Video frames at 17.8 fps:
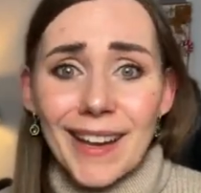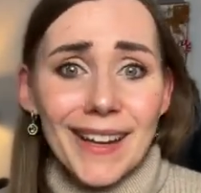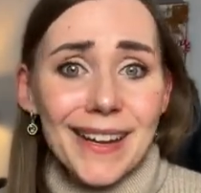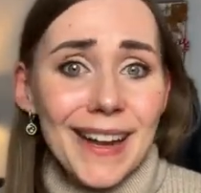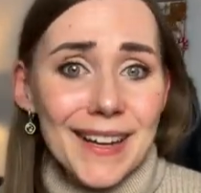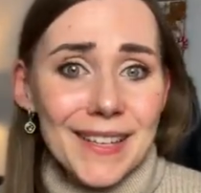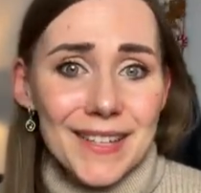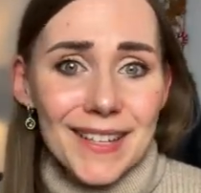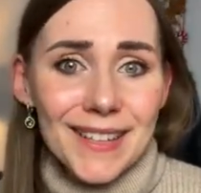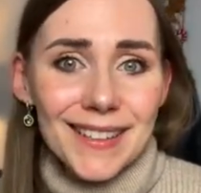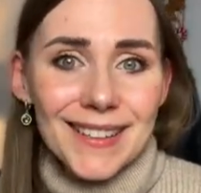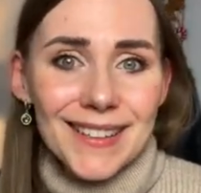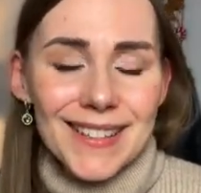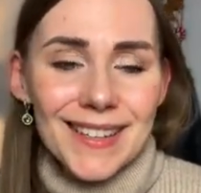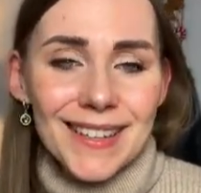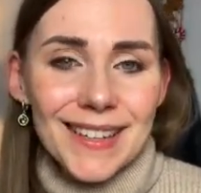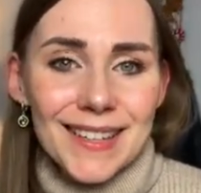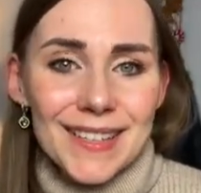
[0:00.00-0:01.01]
gracia
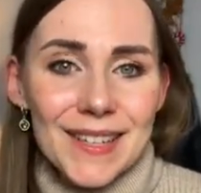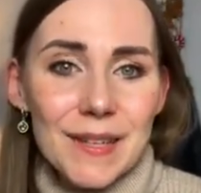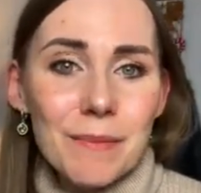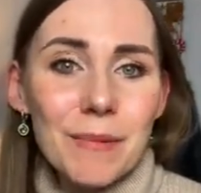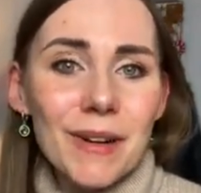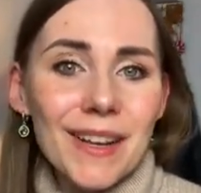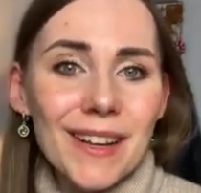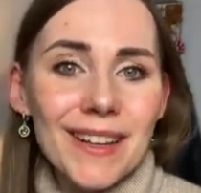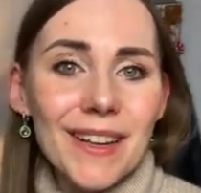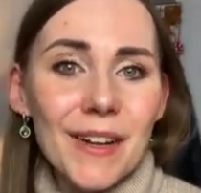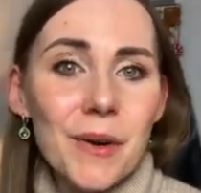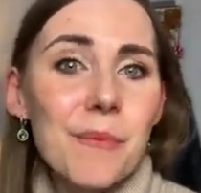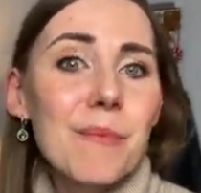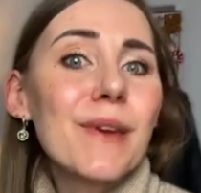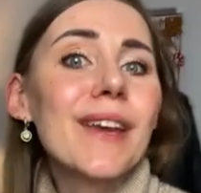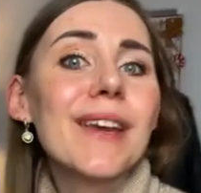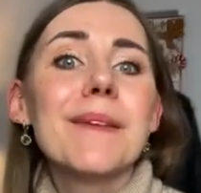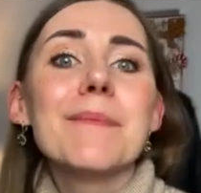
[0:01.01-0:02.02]
decir así, porque claro,
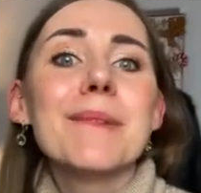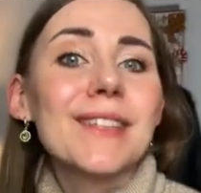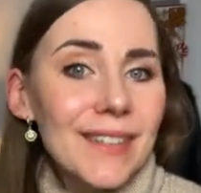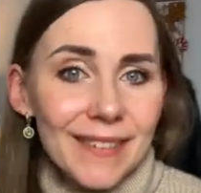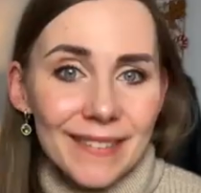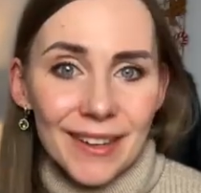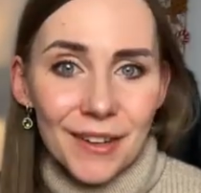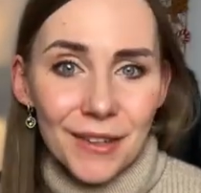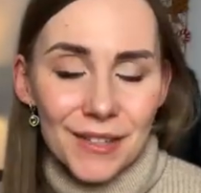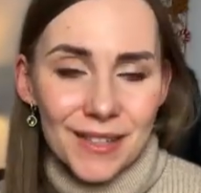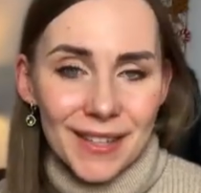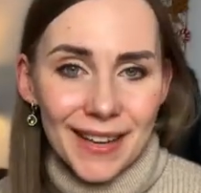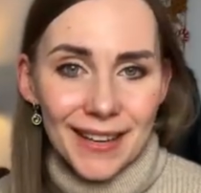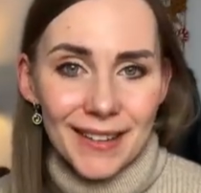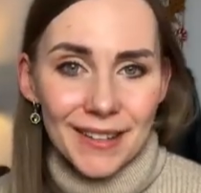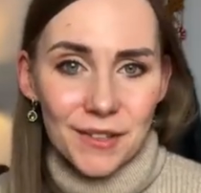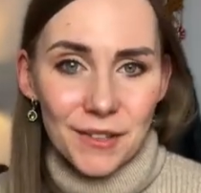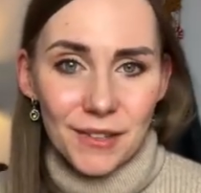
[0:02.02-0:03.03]
mi, mi trabajo está
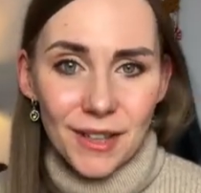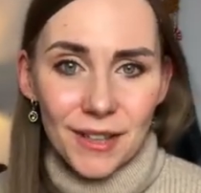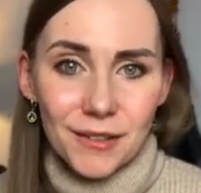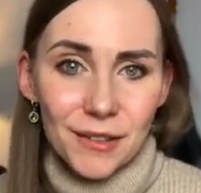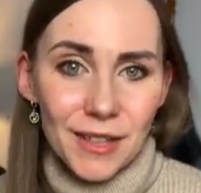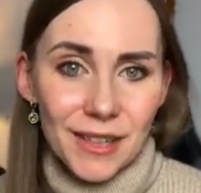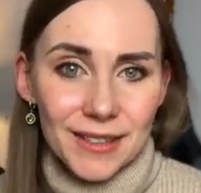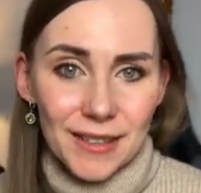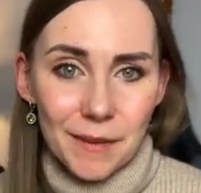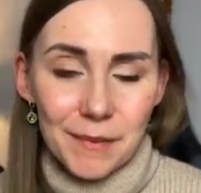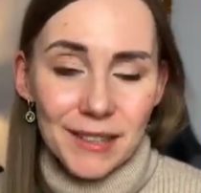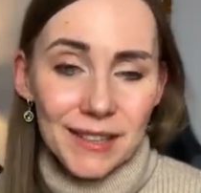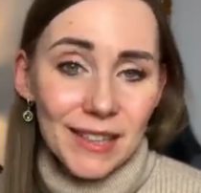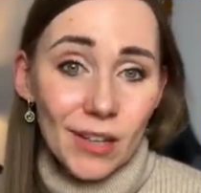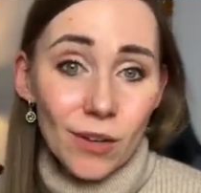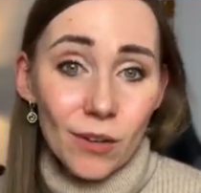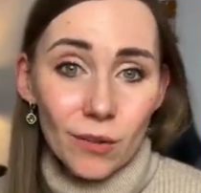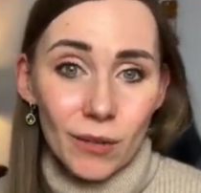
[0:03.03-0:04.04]
relacionado
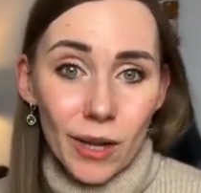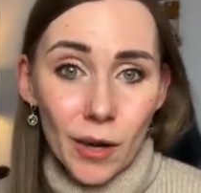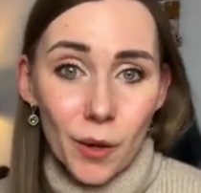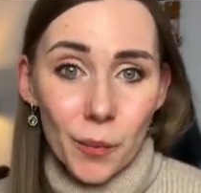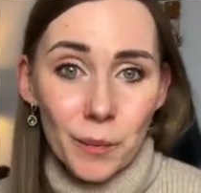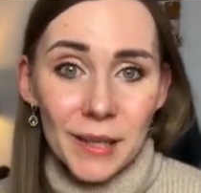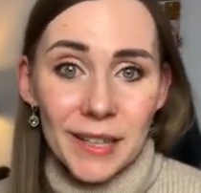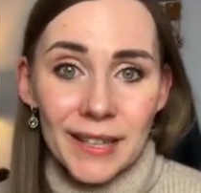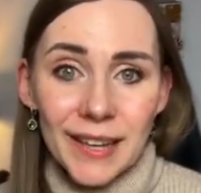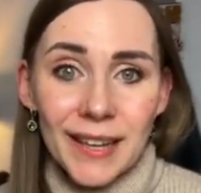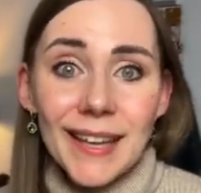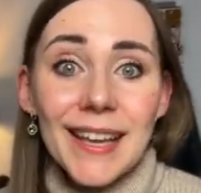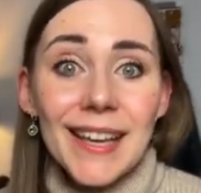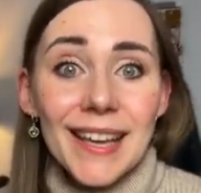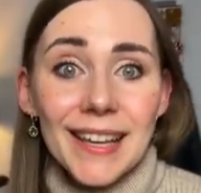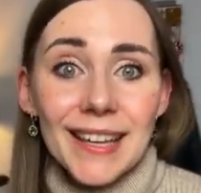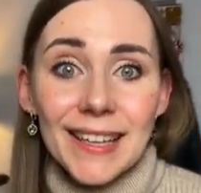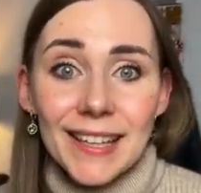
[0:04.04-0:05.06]
directamente con la comida
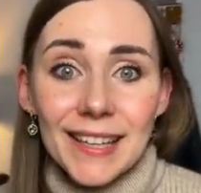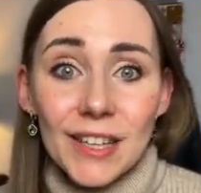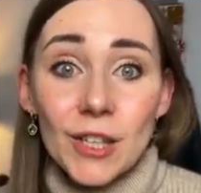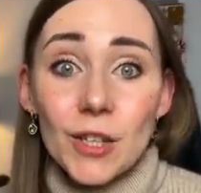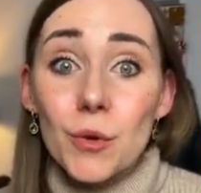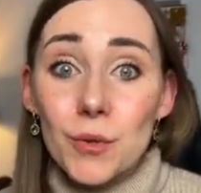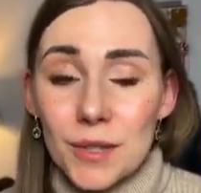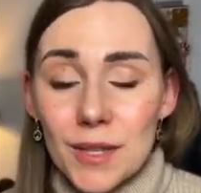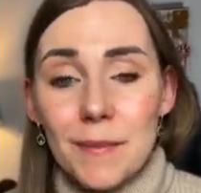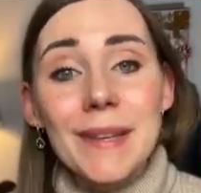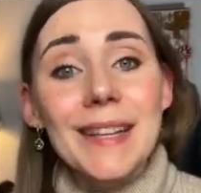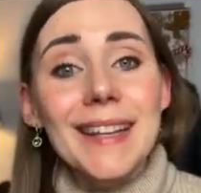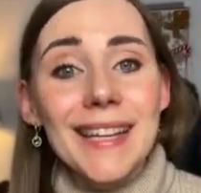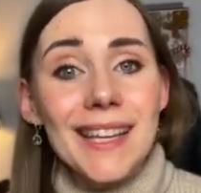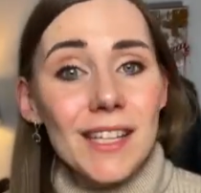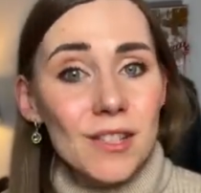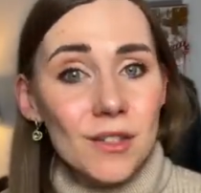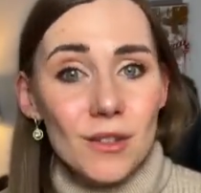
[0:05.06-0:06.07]
y
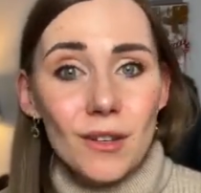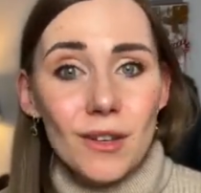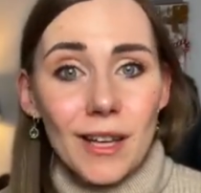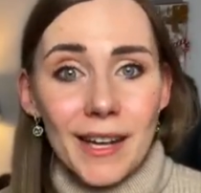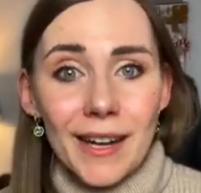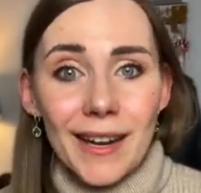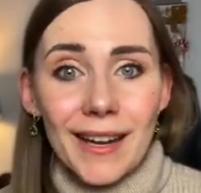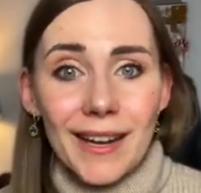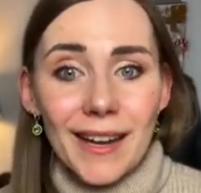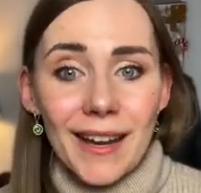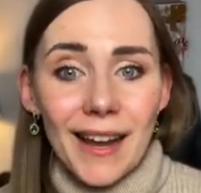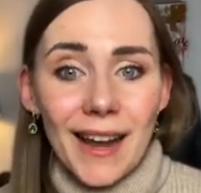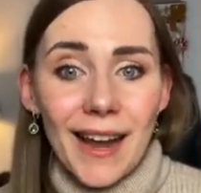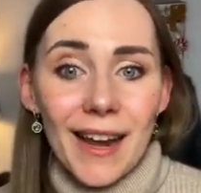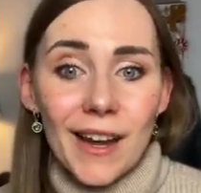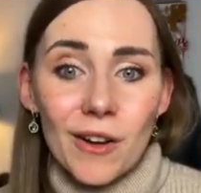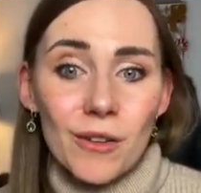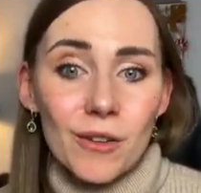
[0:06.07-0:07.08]
justamente esto era
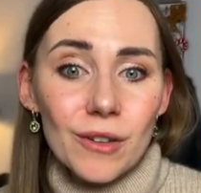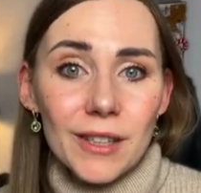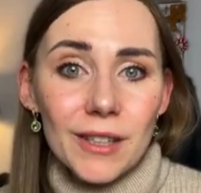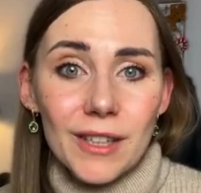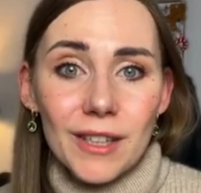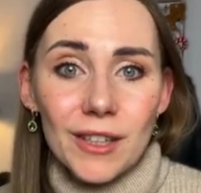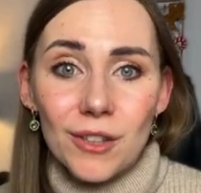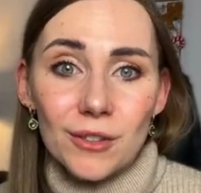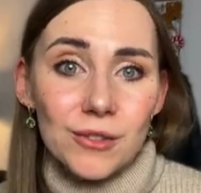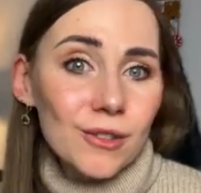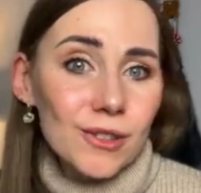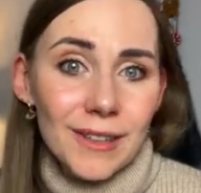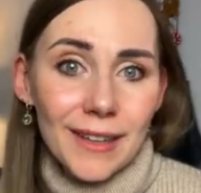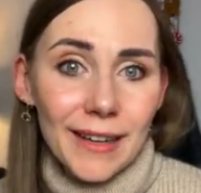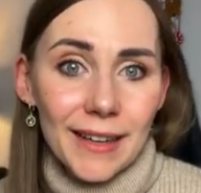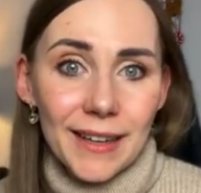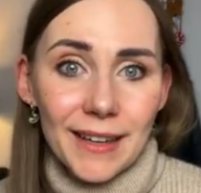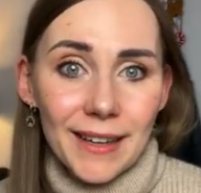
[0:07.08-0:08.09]
algo que yo no
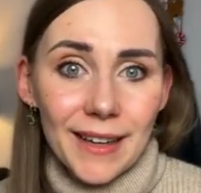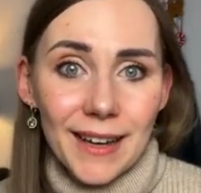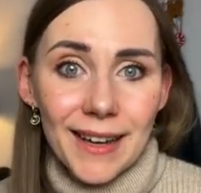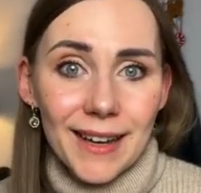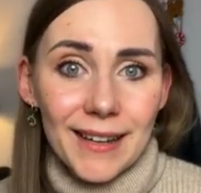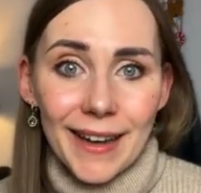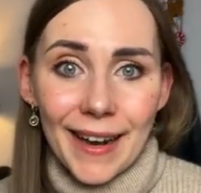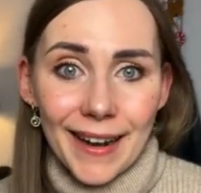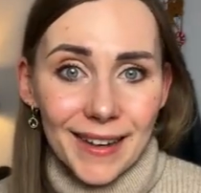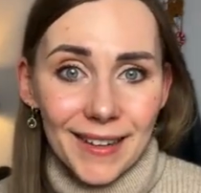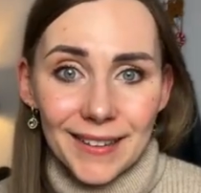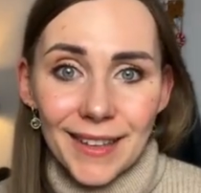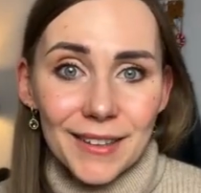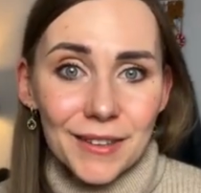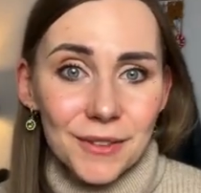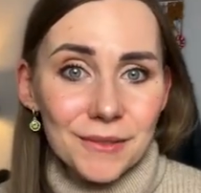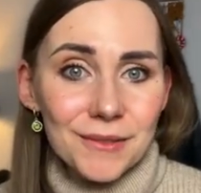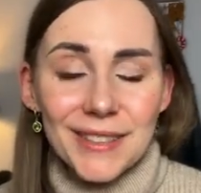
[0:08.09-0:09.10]
tenía
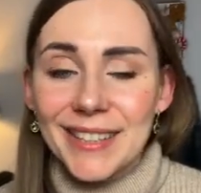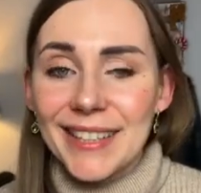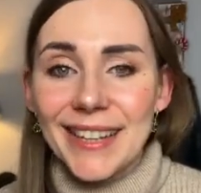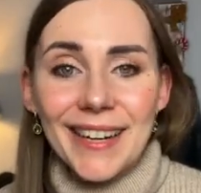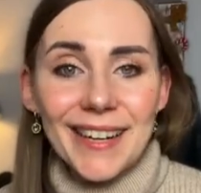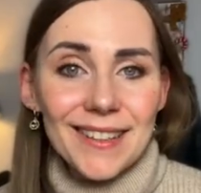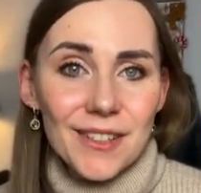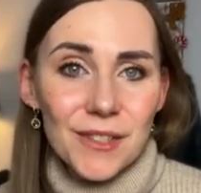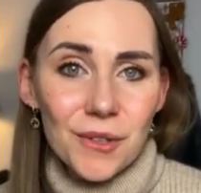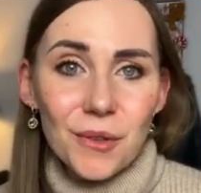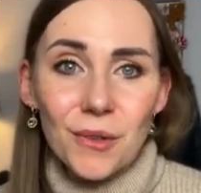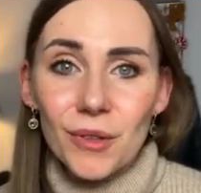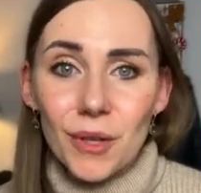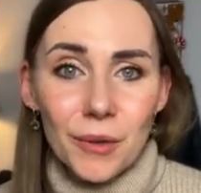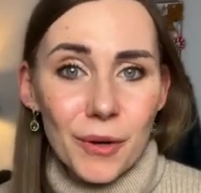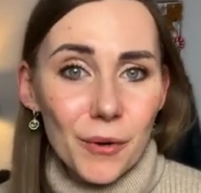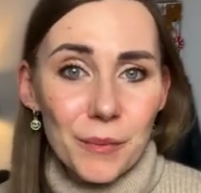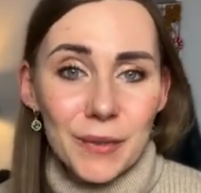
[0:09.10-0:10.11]
arreglado, tenía relación
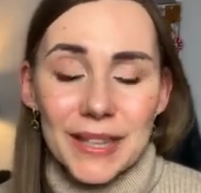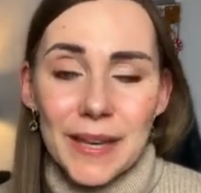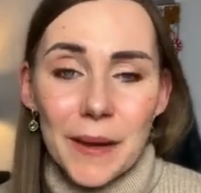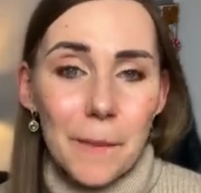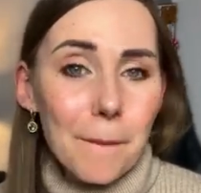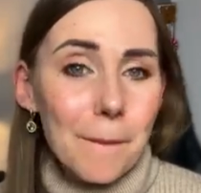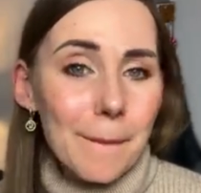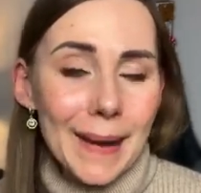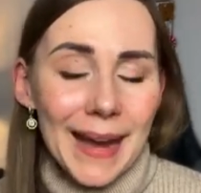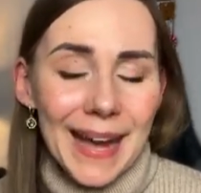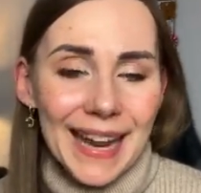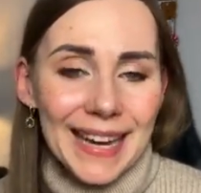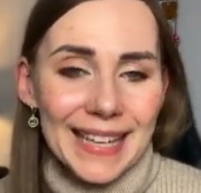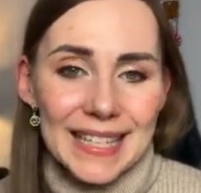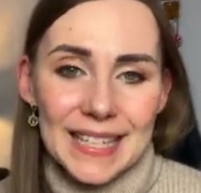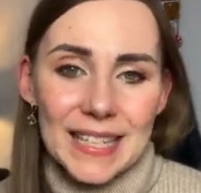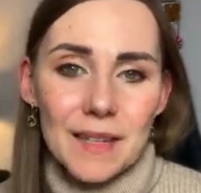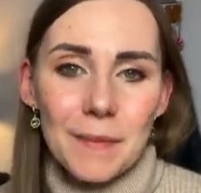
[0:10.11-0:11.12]
con la comida
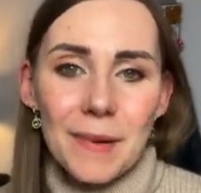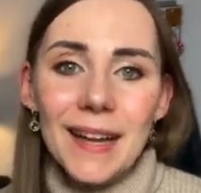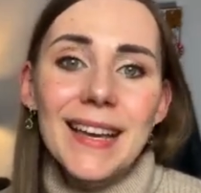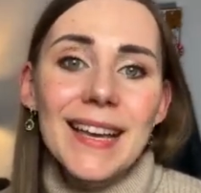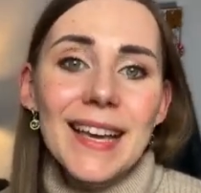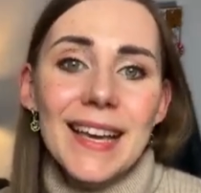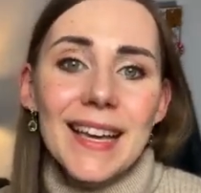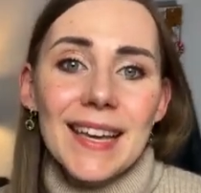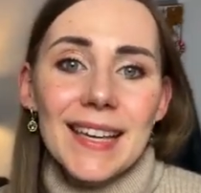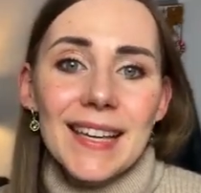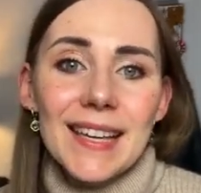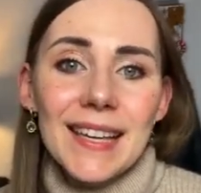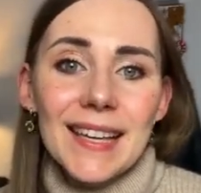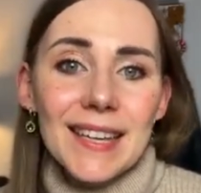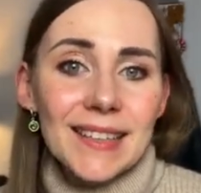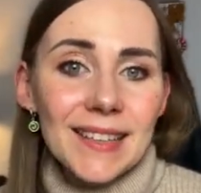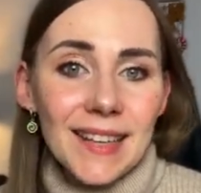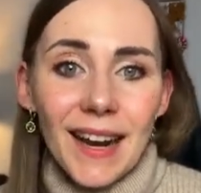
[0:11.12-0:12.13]
malísima y
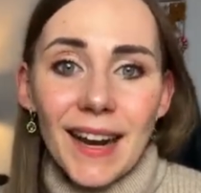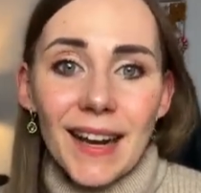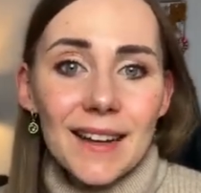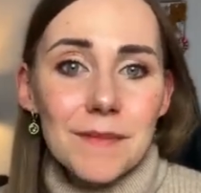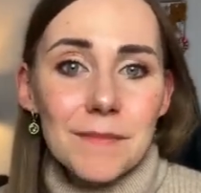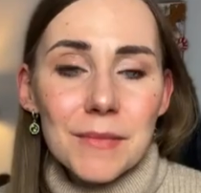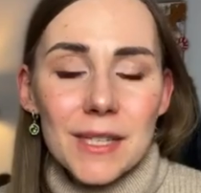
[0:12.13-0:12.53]
en general,